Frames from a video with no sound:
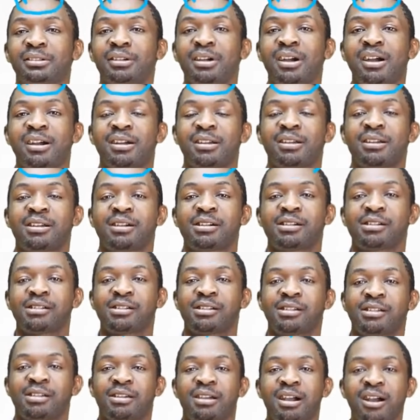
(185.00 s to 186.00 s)
как
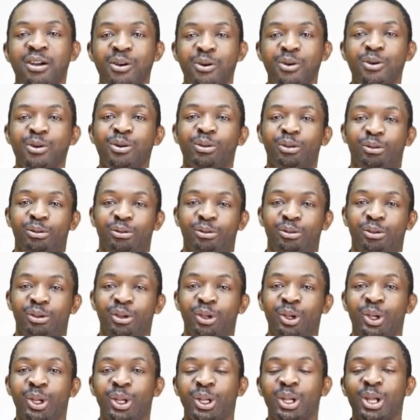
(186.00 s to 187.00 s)
король,
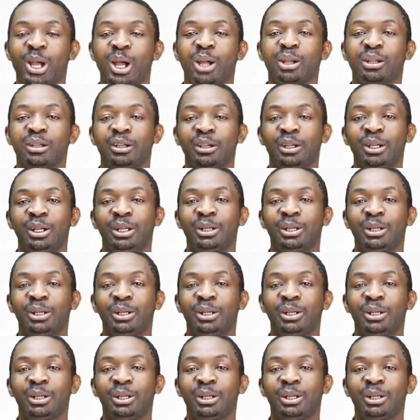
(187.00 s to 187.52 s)
как